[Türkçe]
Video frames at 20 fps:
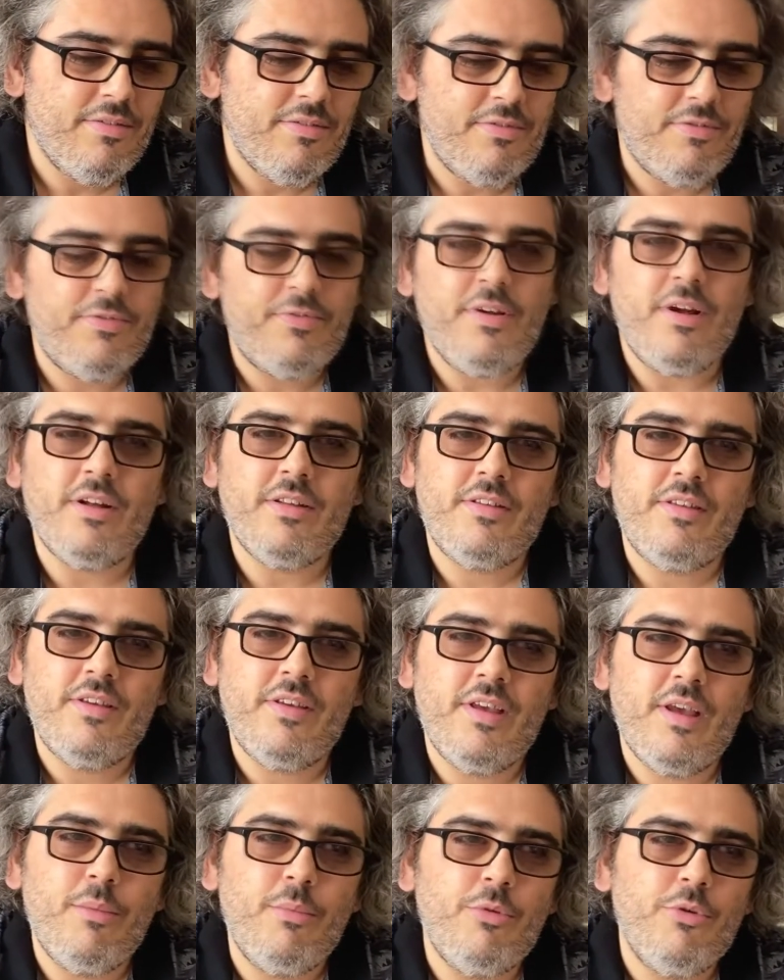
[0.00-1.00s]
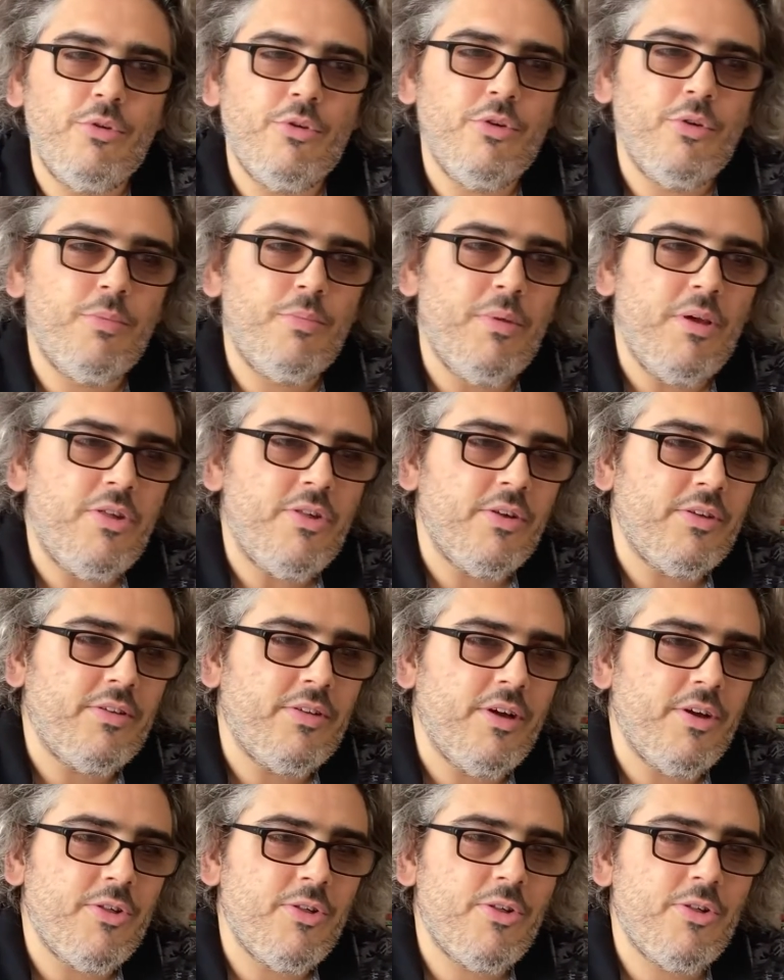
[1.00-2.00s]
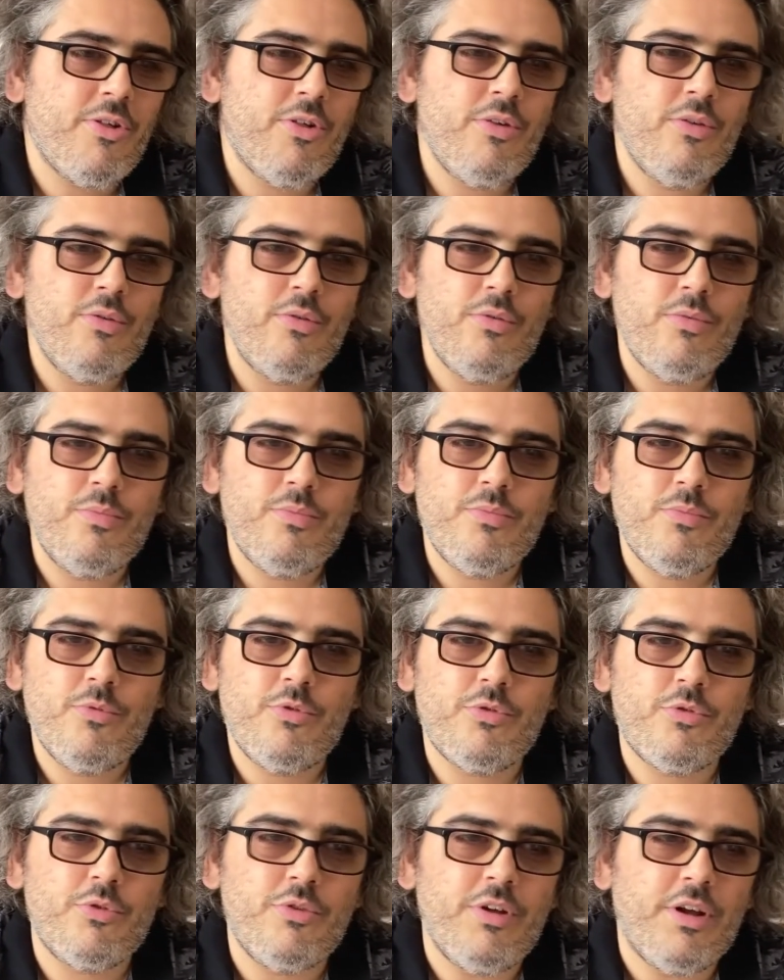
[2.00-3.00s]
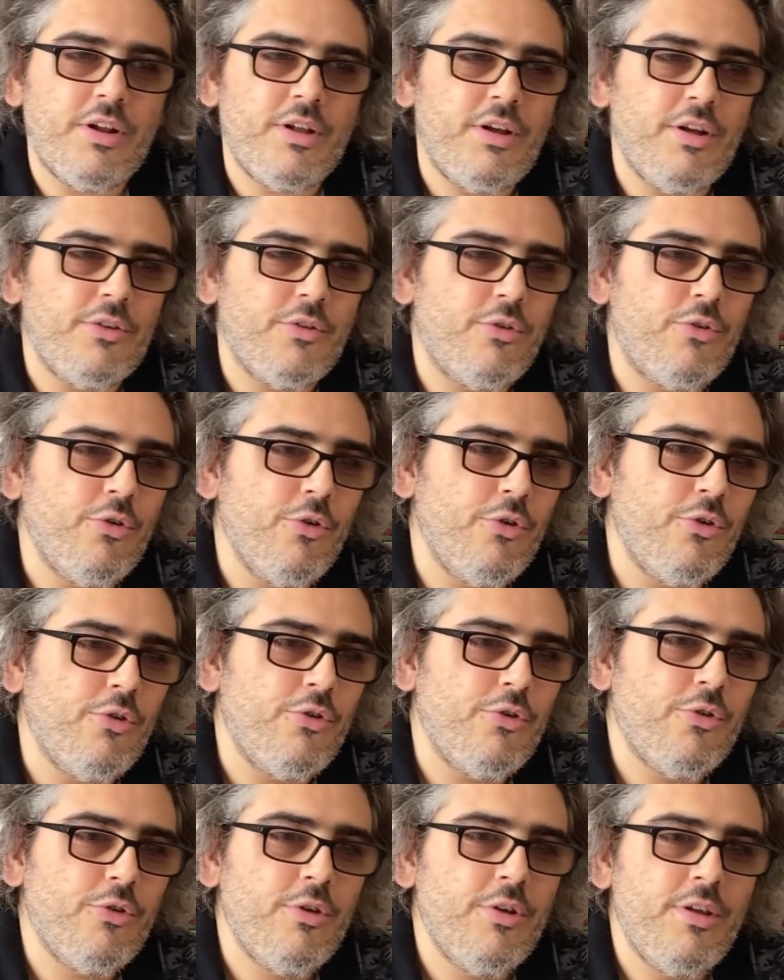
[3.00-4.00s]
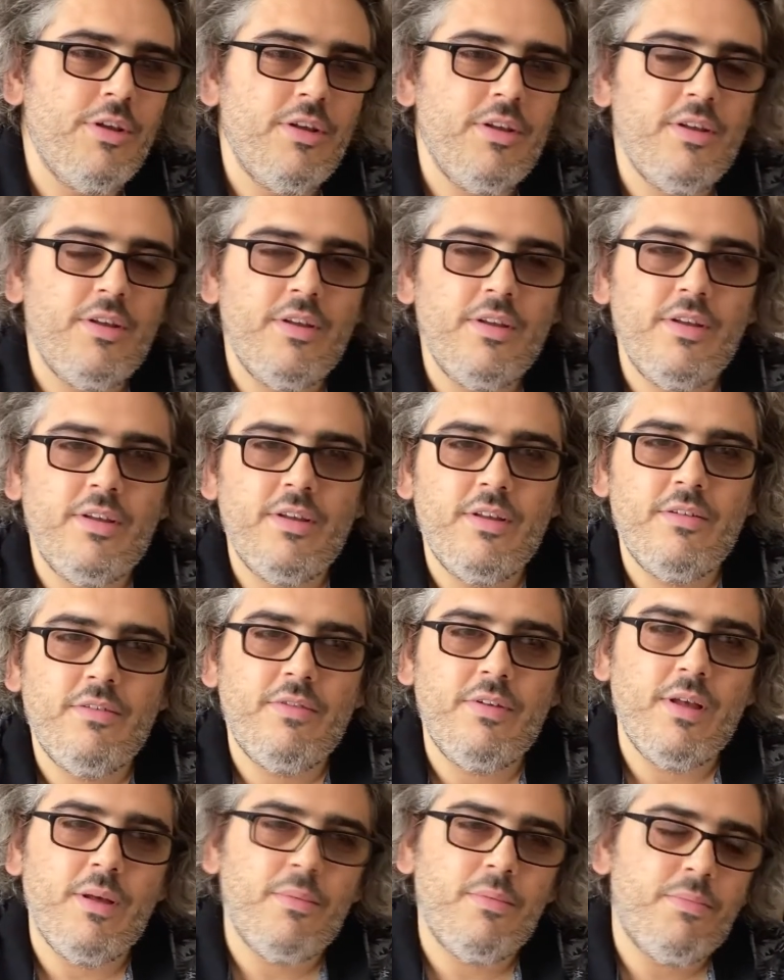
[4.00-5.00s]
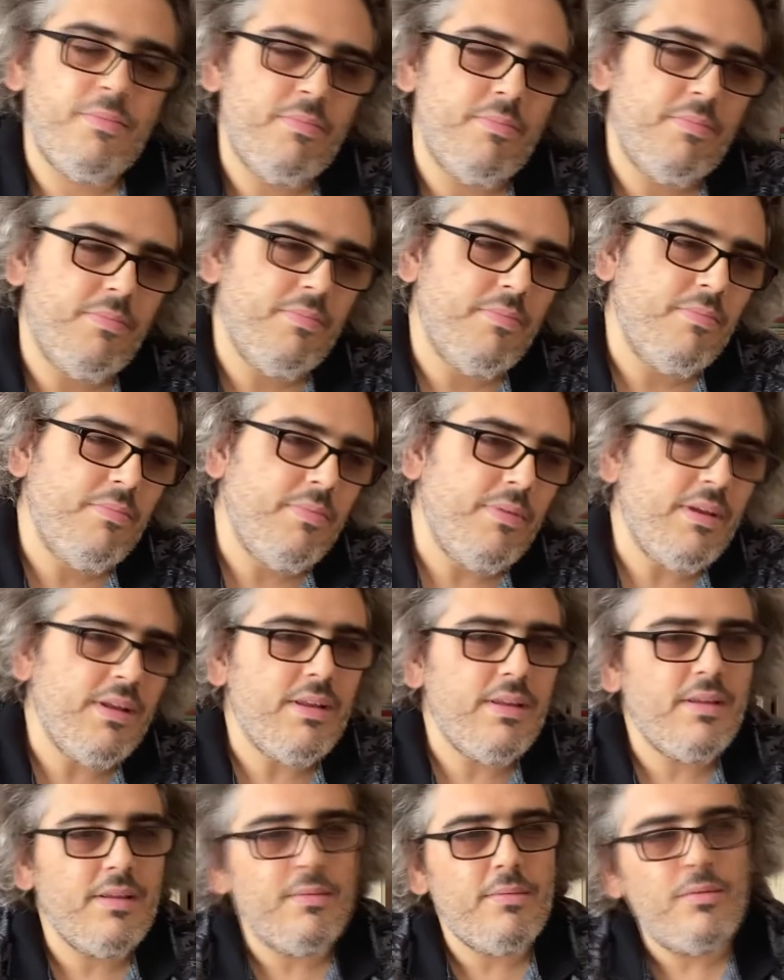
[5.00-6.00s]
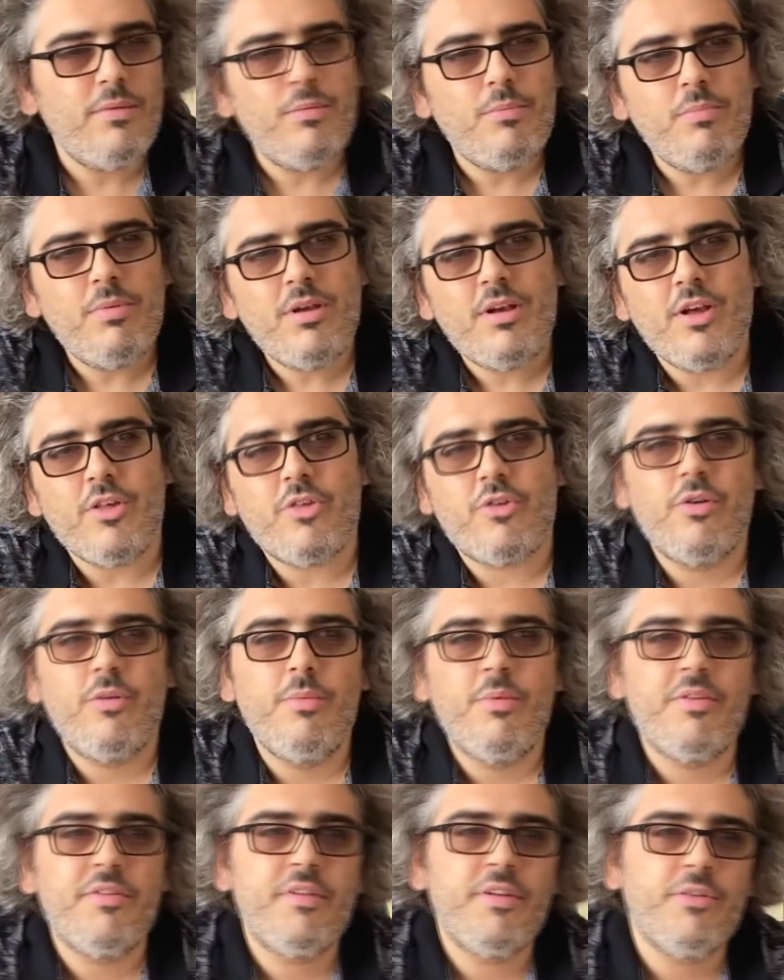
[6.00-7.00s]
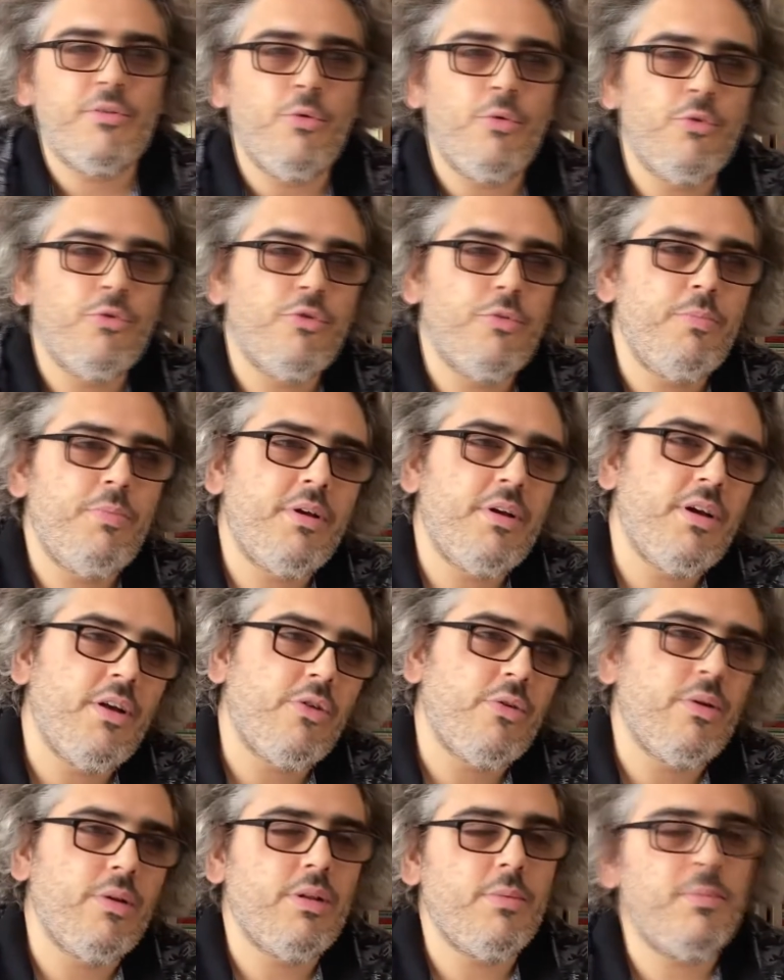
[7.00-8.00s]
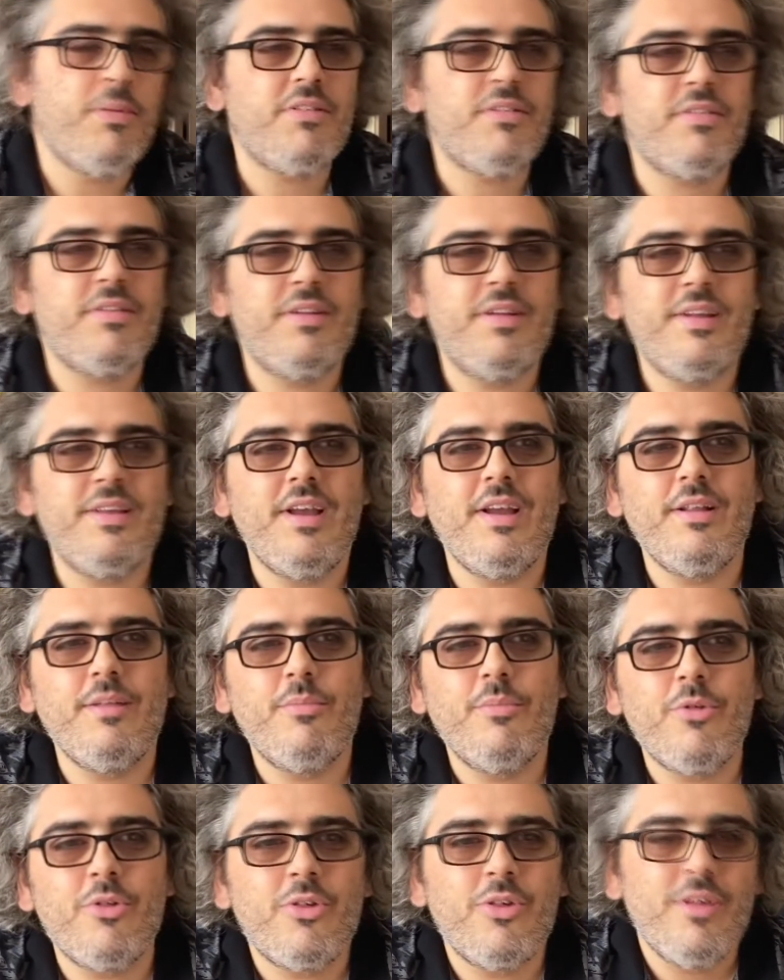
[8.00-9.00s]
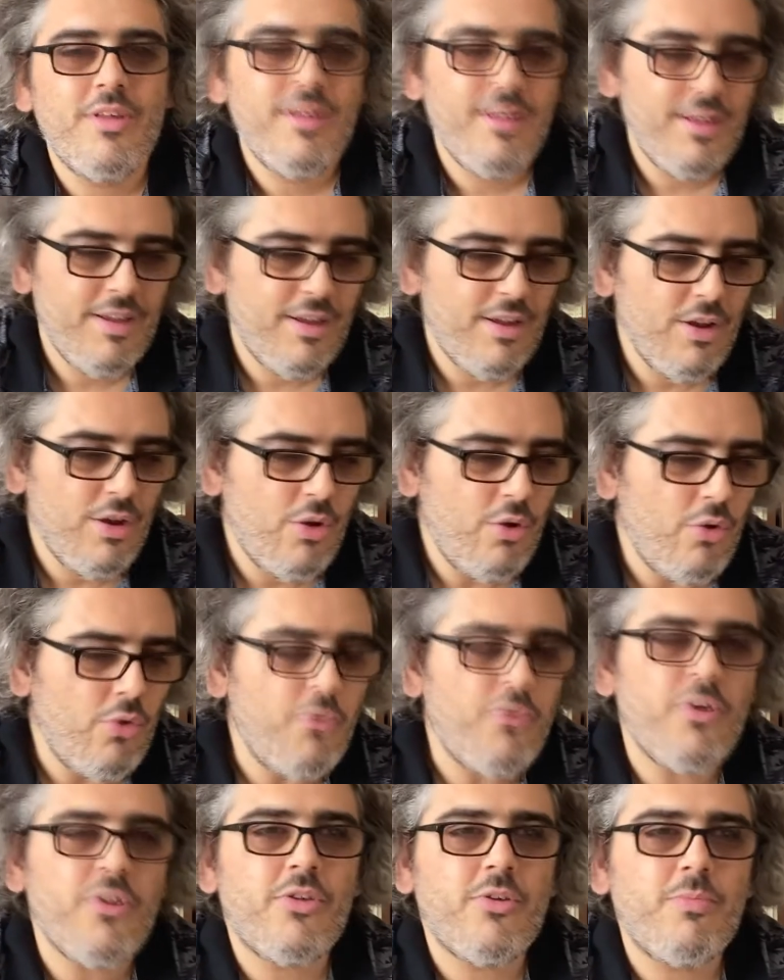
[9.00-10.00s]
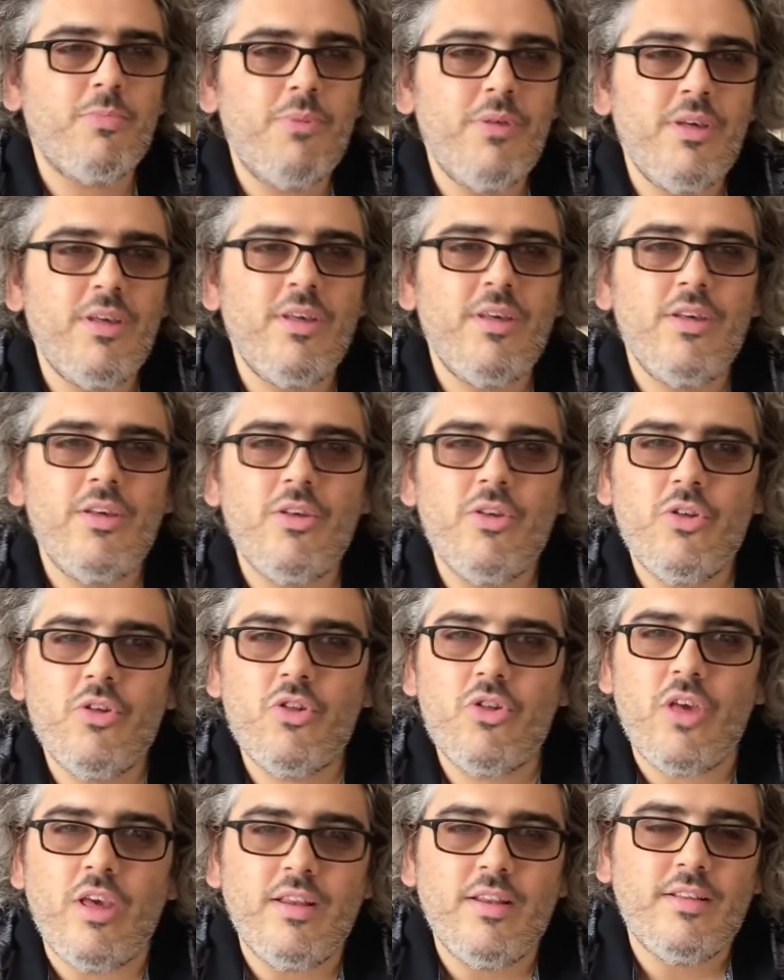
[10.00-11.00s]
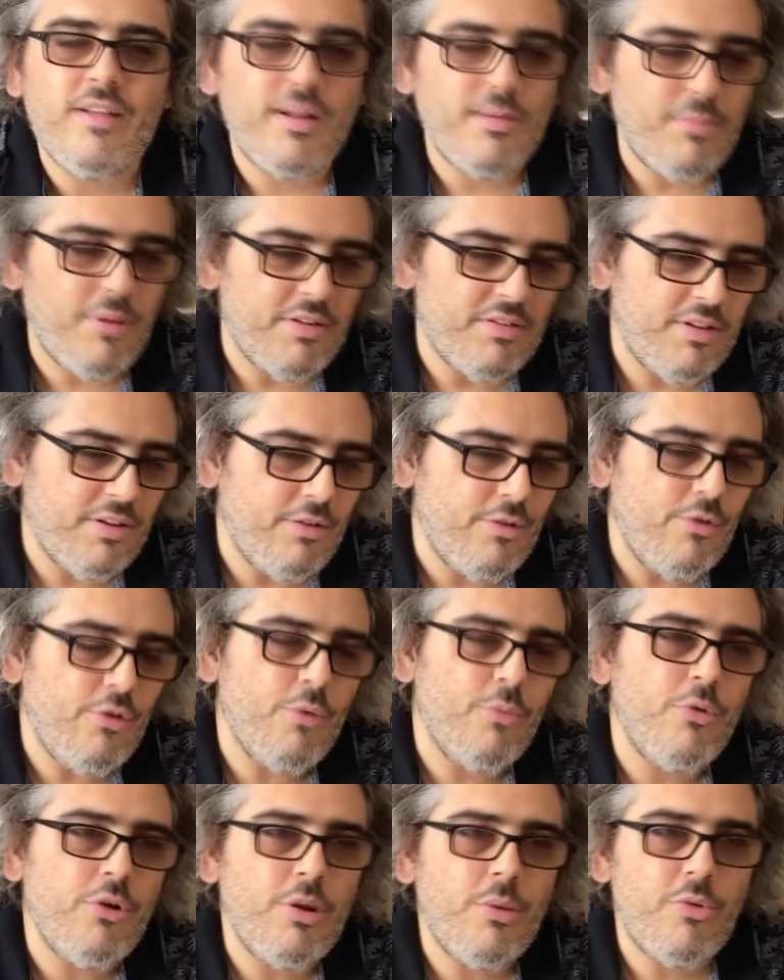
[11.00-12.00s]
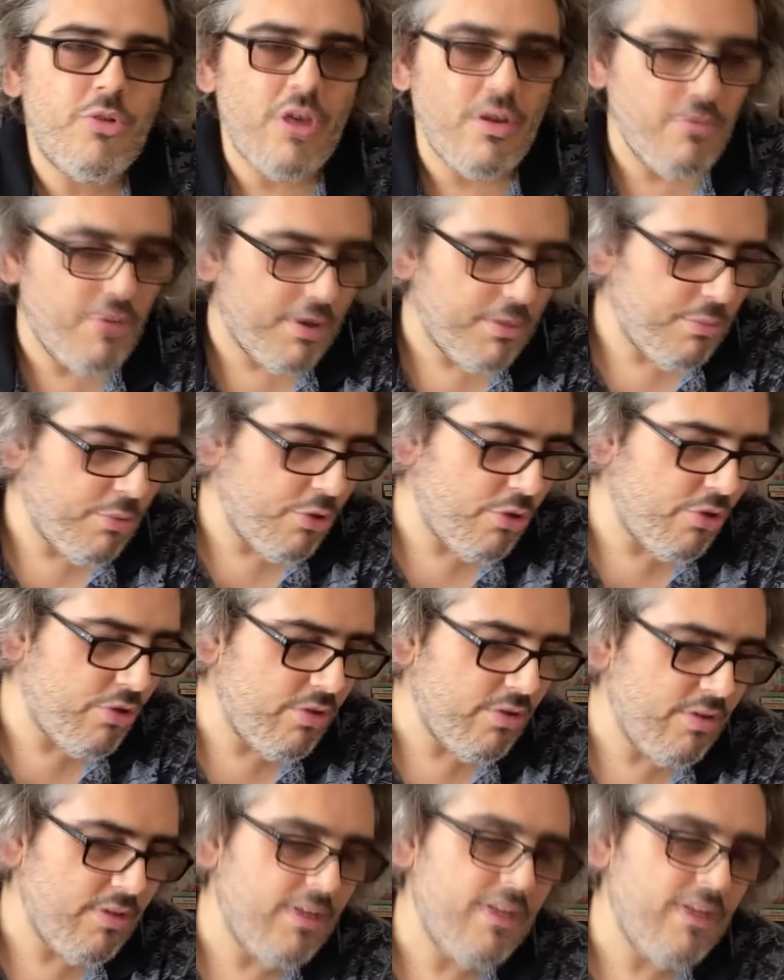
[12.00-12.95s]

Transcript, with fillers: Fatih, Eminönü, Beşiktaş, Üsküdar, Kadıköy ve birkaç kilometre doğusu, birkaç kilometre batısına yayılmış ufacık bir şehirden bahsediliyor. Böyle bir şey varmış.